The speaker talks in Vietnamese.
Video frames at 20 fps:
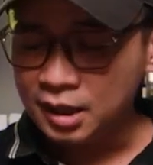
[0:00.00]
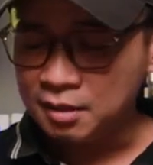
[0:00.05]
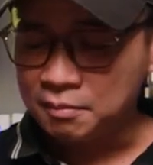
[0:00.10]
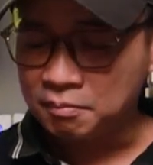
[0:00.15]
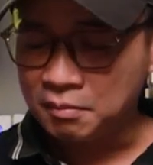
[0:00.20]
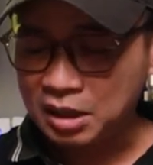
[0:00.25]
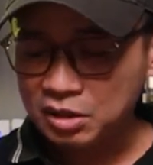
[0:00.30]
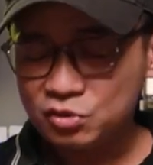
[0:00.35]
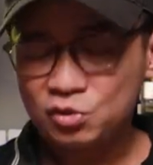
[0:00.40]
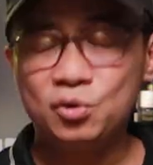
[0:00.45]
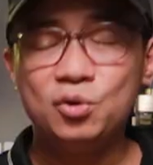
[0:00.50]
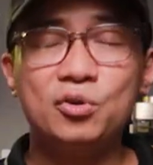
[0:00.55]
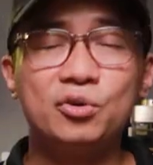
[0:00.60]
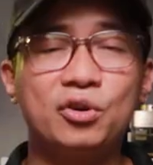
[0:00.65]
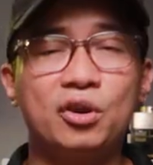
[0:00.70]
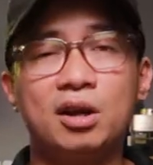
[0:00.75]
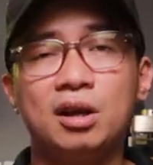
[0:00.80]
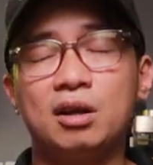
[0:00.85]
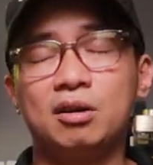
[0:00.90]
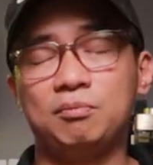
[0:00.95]
mặc dù
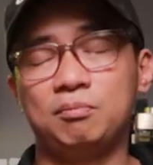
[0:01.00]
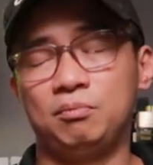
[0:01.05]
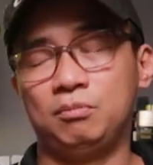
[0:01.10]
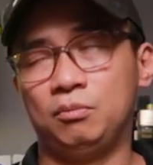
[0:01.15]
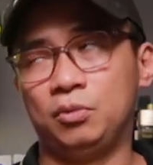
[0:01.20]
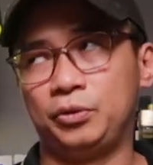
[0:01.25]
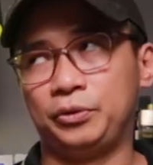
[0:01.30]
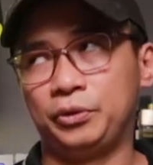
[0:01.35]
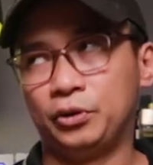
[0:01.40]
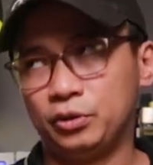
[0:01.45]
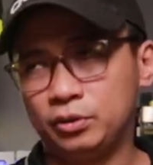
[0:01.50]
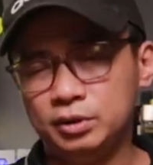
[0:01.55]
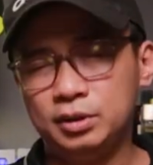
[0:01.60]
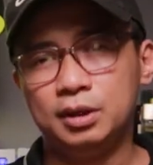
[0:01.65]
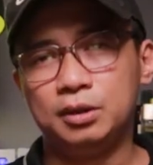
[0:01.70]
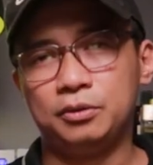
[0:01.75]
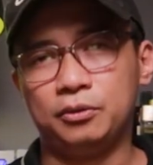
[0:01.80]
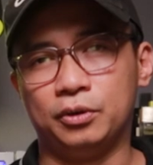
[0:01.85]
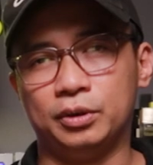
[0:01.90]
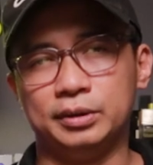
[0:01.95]
nó là một nốt
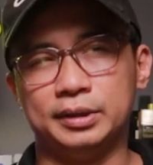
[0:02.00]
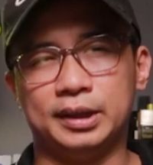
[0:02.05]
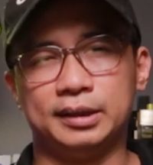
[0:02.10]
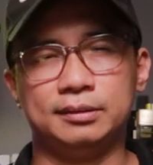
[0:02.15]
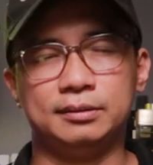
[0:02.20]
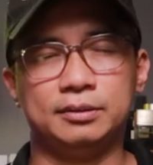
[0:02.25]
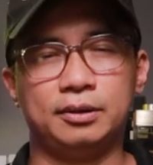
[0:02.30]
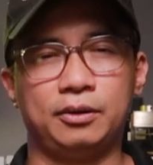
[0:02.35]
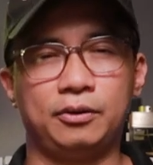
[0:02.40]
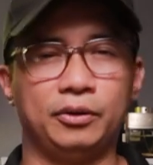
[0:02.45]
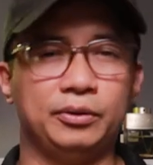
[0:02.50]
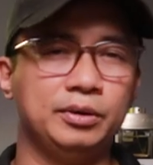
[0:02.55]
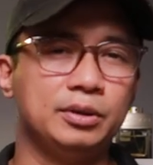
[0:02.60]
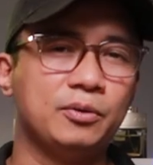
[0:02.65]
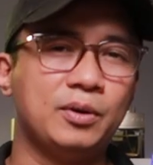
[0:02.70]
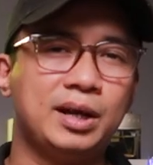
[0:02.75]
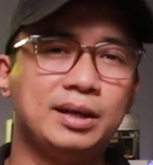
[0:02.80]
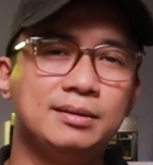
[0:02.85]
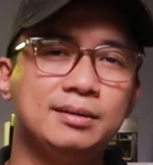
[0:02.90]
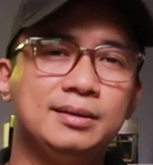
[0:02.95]
hương của dành cho của nước
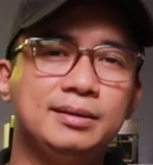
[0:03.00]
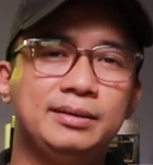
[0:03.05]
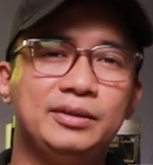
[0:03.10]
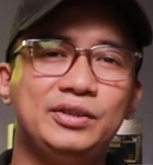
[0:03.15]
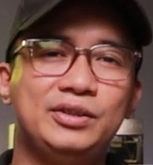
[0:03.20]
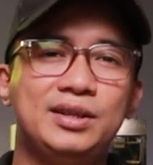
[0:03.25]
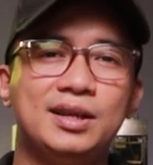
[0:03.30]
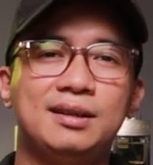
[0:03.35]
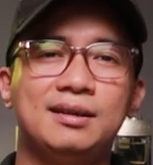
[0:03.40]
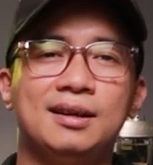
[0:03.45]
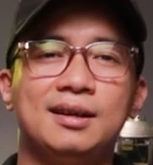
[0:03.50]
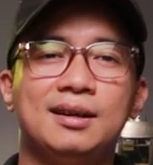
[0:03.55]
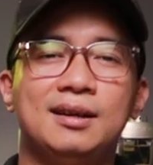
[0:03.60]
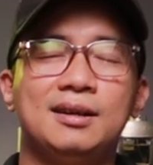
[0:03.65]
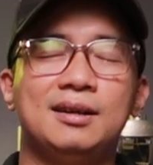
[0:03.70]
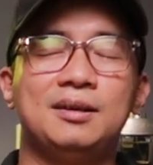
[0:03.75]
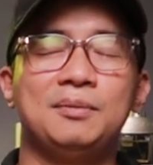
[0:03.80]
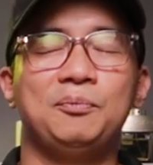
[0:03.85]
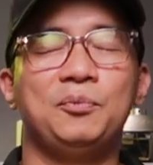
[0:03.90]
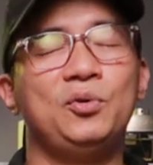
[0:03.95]
hoa nữ tuy nhiên
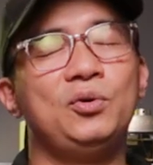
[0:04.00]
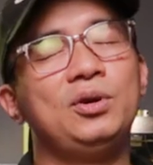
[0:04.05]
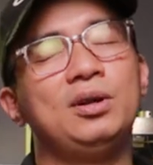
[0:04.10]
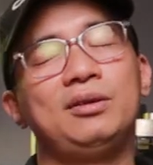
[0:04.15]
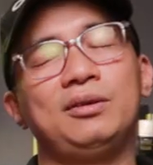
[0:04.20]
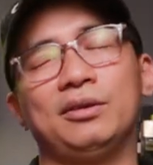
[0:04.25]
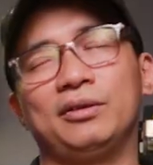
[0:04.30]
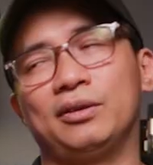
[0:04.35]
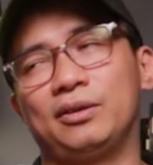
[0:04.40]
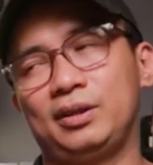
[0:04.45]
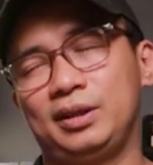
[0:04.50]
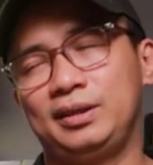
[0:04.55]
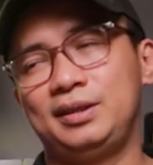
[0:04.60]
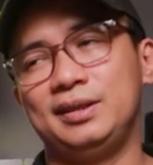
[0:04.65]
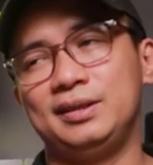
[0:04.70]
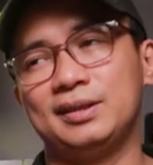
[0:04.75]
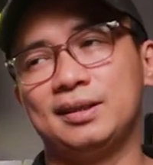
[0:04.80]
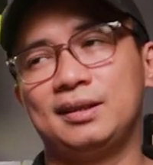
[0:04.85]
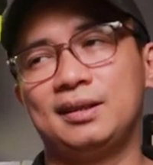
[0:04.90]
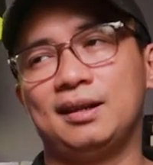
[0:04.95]
mùi hương của nó
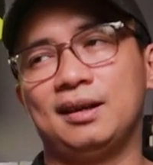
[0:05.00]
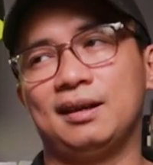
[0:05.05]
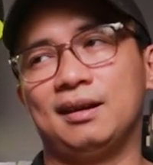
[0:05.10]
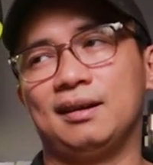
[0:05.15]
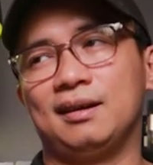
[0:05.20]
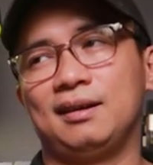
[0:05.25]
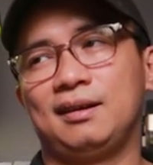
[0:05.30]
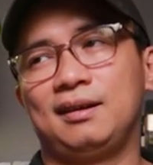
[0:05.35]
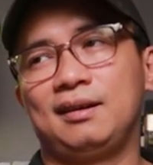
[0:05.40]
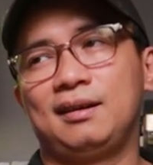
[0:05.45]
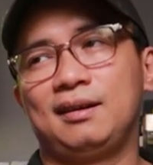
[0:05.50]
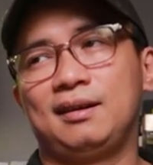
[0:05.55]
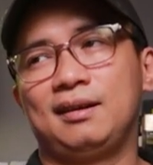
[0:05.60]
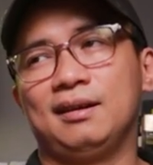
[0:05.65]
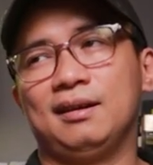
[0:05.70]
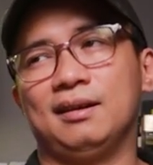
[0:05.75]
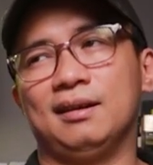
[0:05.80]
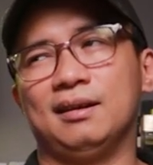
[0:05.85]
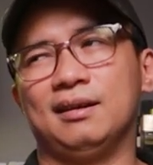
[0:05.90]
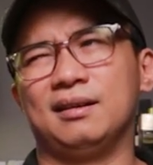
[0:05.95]
thì rất là
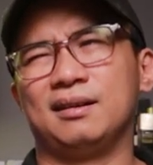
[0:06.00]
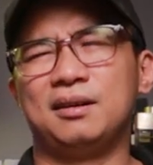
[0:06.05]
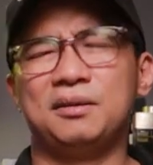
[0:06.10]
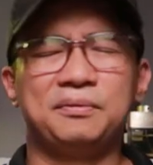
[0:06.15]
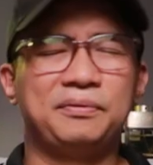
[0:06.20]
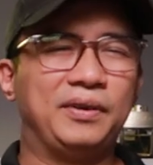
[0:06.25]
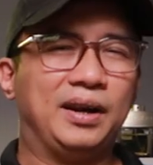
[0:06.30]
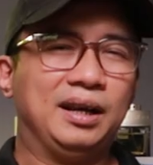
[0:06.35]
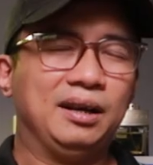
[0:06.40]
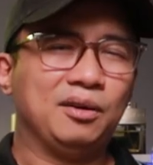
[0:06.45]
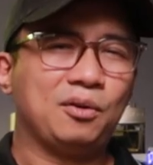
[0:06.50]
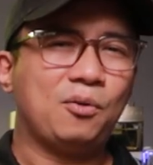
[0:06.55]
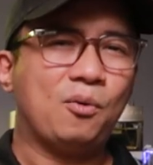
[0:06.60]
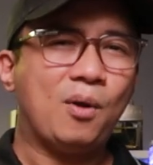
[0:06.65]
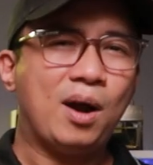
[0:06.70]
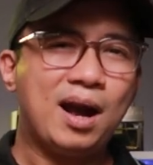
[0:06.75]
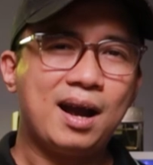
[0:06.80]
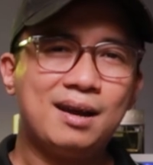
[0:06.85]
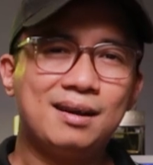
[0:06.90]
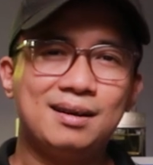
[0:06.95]
à, không phải là
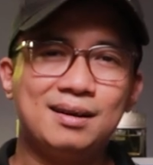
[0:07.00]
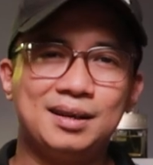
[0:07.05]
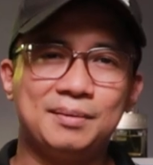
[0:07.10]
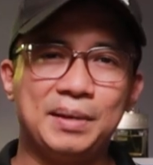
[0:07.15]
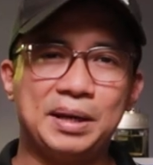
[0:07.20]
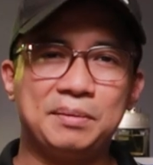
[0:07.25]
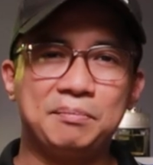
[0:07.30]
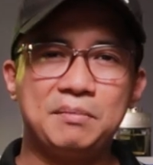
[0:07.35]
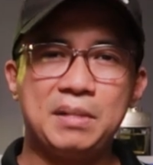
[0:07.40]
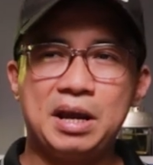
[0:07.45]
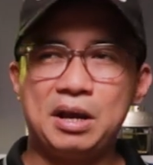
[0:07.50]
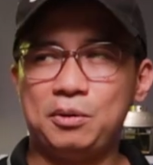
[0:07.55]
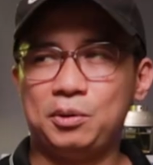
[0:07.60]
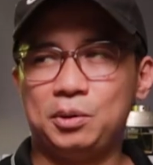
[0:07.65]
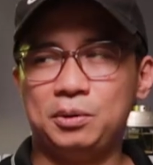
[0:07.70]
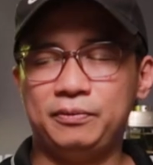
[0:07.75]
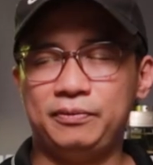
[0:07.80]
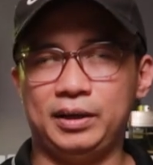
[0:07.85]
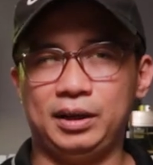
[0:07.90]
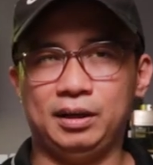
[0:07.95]
quá là bánh bèo
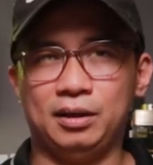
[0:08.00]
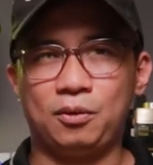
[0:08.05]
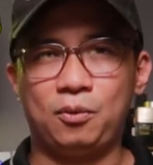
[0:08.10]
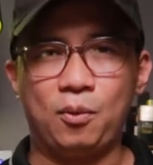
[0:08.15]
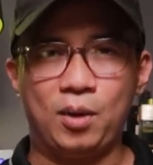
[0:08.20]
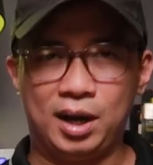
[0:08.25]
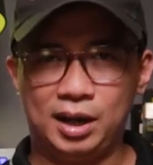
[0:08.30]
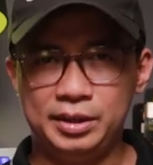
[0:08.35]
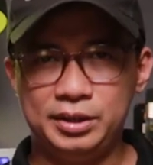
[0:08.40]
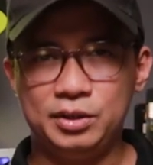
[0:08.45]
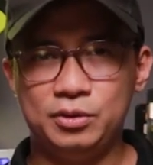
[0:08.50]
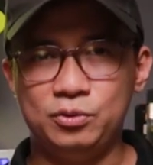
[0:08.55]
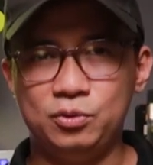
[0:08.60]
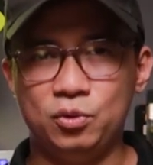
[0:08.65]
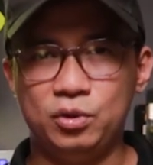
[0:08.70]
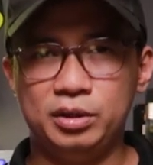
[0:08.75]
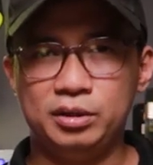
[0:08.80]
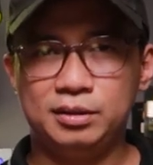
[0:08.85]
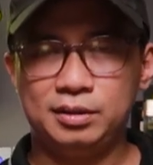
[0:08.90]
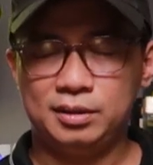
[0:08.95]
không phải là quá là yếu
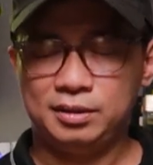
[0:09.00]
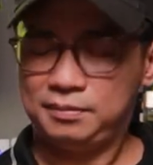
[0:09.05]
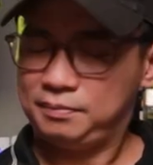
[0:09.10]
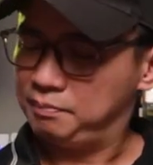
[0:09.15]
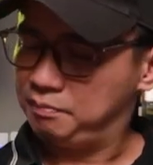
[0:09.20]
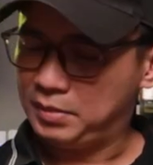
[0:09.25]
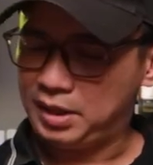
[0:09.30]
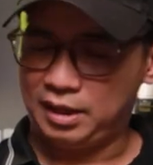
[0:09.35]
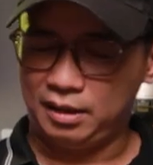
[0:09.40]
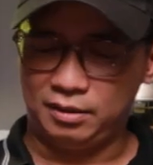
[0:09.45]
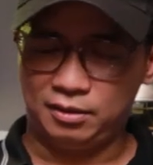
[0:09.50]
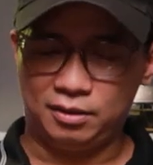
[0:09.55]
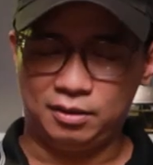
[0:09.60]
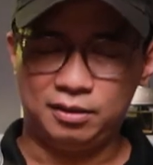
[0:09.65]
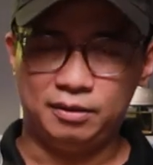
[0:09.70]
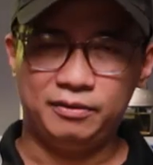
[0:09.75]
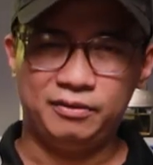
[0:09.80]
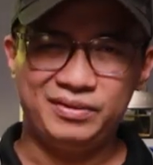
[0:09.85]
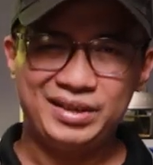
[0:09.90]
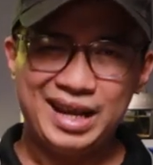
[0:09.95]
đuối mà
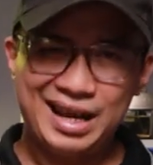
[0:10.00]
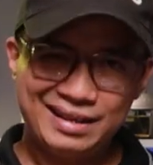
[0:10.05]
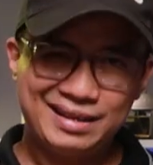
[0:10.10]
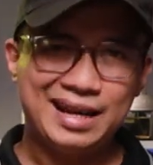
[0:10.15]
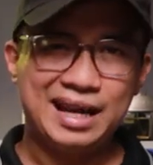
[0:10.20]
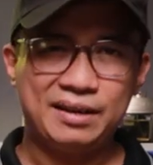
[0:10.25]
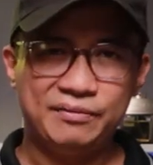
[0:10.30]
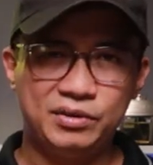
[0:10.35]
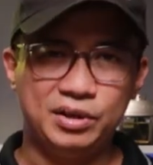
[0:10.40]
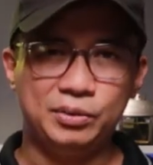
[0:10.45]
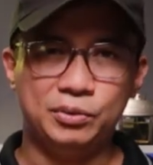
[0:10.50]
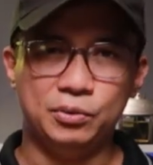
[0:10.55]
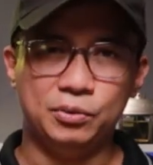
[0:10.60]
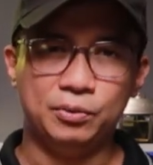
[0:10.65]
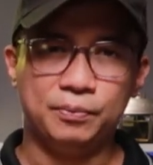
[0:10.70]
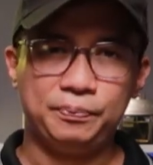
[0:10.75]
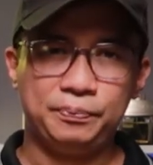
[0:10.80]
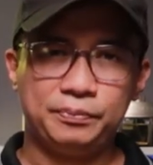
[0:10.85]
nó nhẹ nhàng vừa đủ